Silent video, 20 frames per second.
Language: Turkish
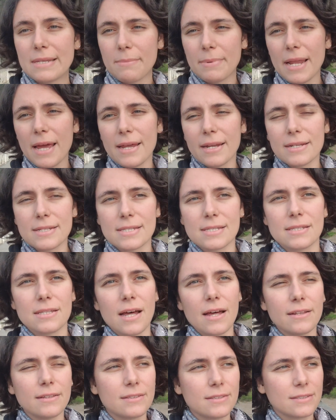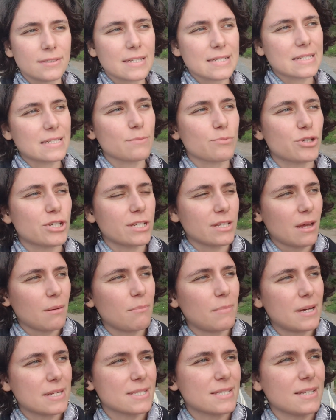Şimdi en azından nasıl bir
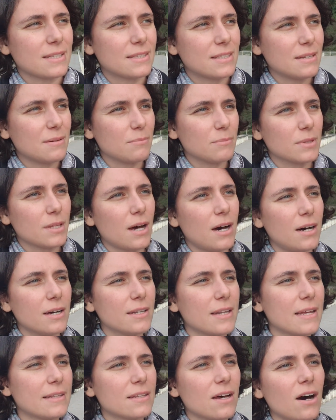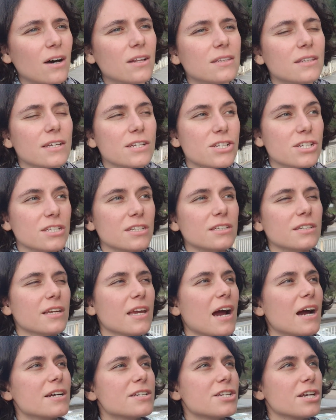şeyden bahsettiğim daha net anlaşılır.
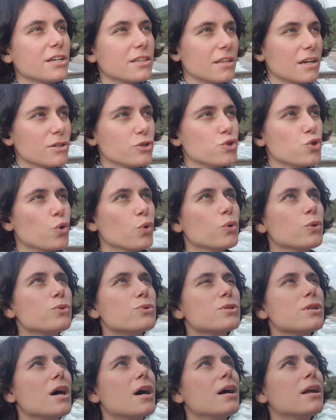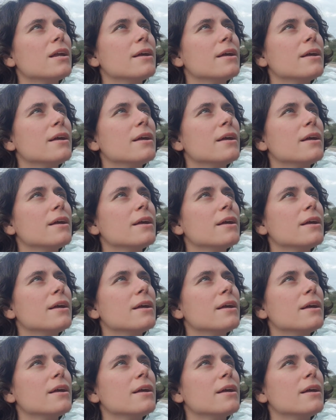Gerçekten çok güzel.